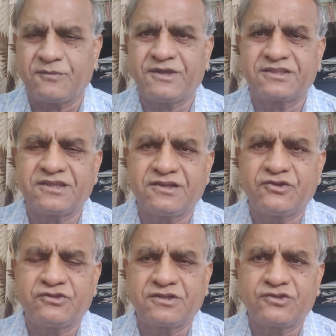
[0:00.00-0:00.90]

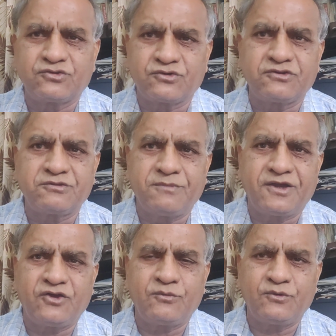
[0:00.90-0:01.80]
సమాజంలో వచ్చిన
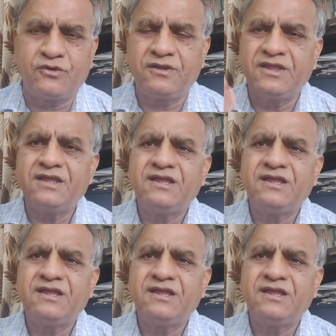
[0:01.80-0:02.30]
సుహృద్భావము